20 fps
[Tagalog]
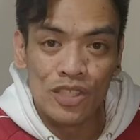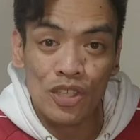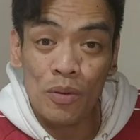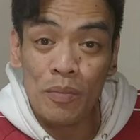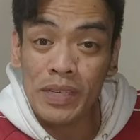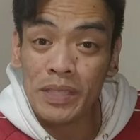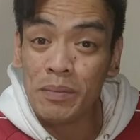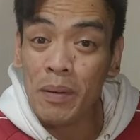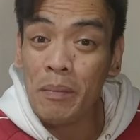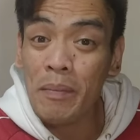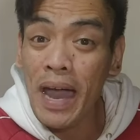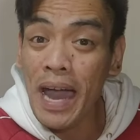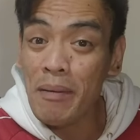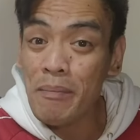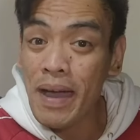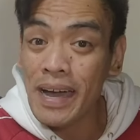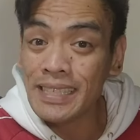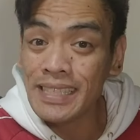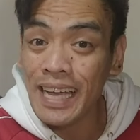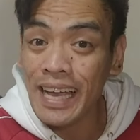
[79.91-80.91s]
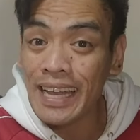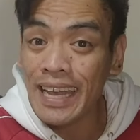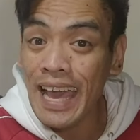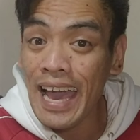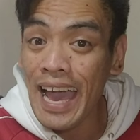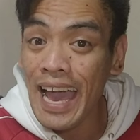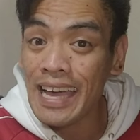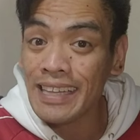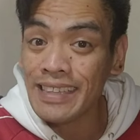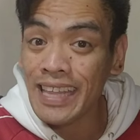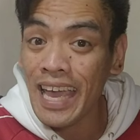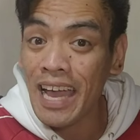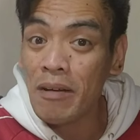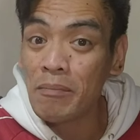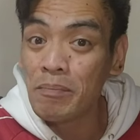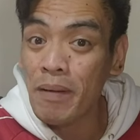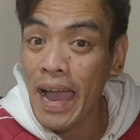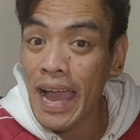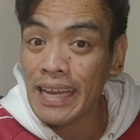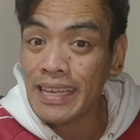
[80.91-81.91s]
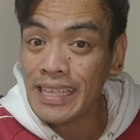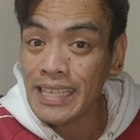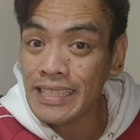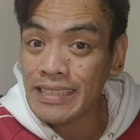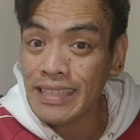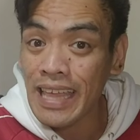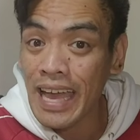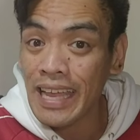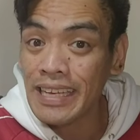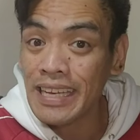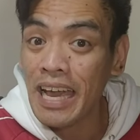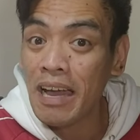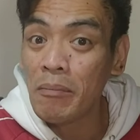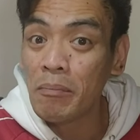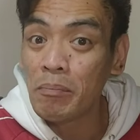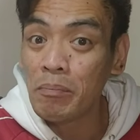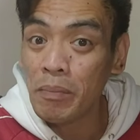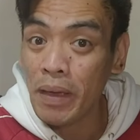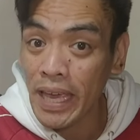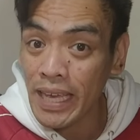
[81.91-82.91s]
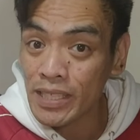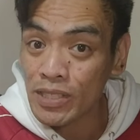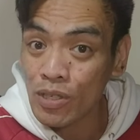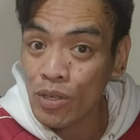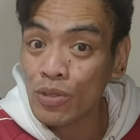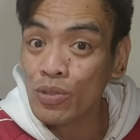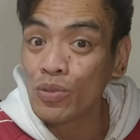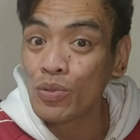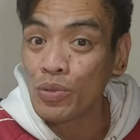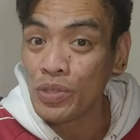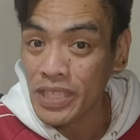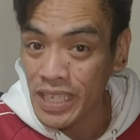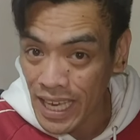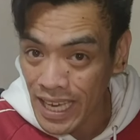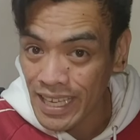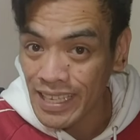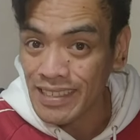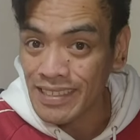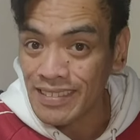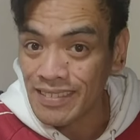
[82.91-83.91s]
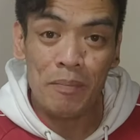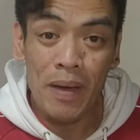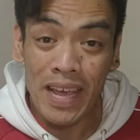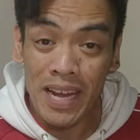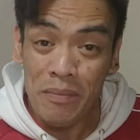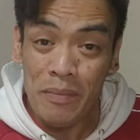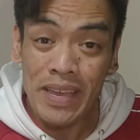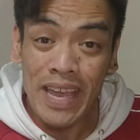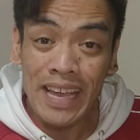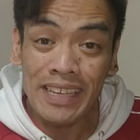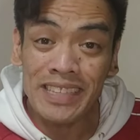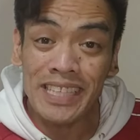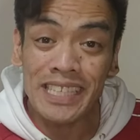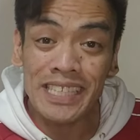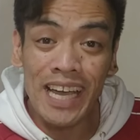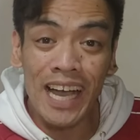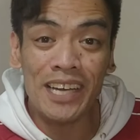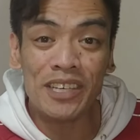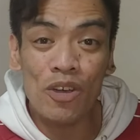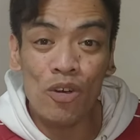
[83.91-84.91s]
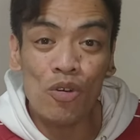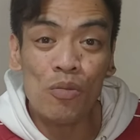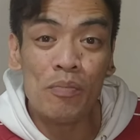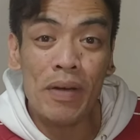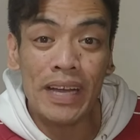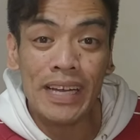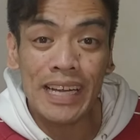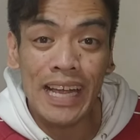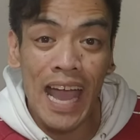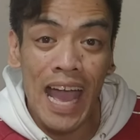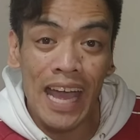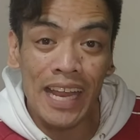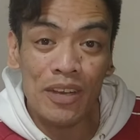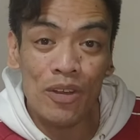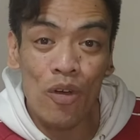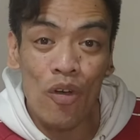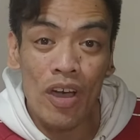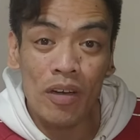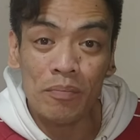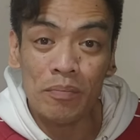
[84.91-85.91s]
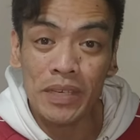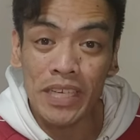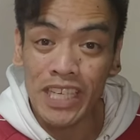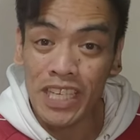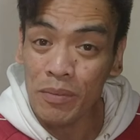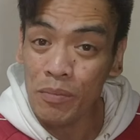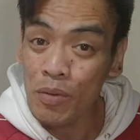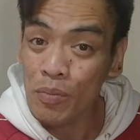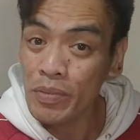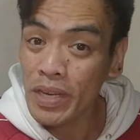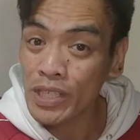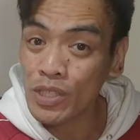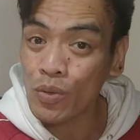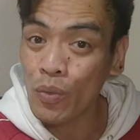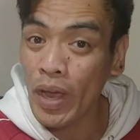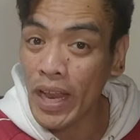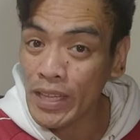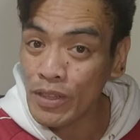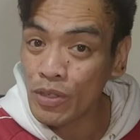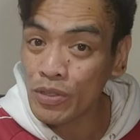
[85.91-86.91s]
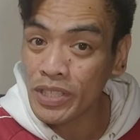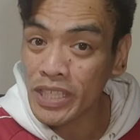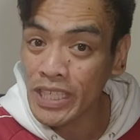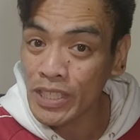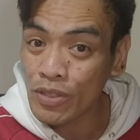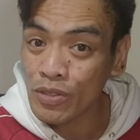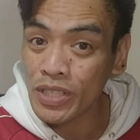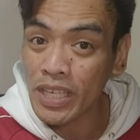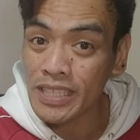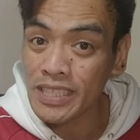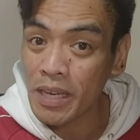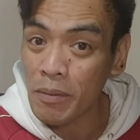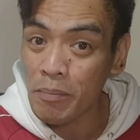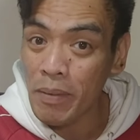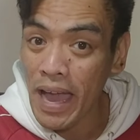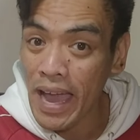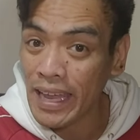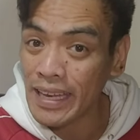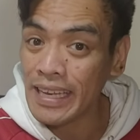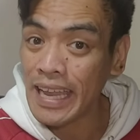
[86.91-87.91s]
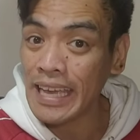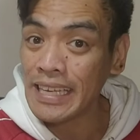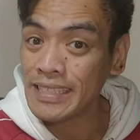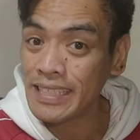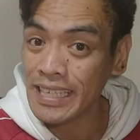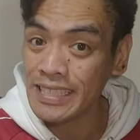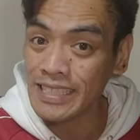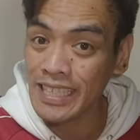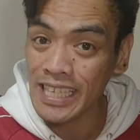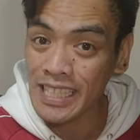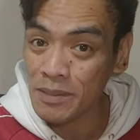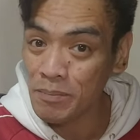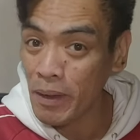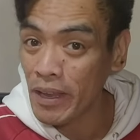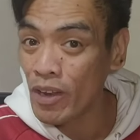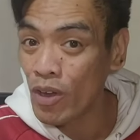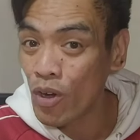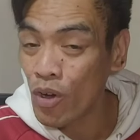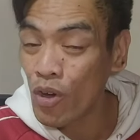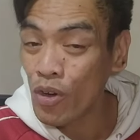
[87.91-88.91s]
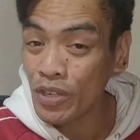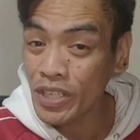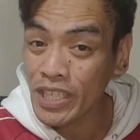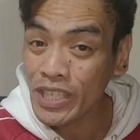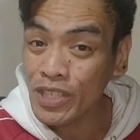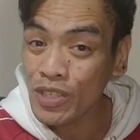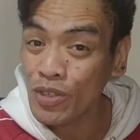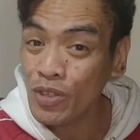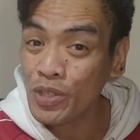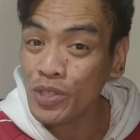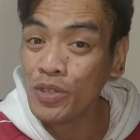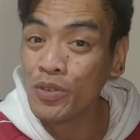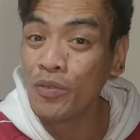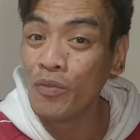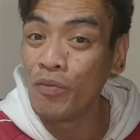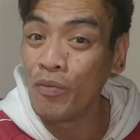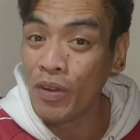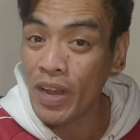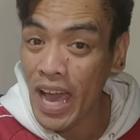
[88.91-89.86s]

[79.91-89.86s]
So mas mababa sa kalahati ang palitan ng peso to yen. Para may idea kayo kung magkano ang minimum na sweldo dito sa Japan, ay suggest panoorin nyo yung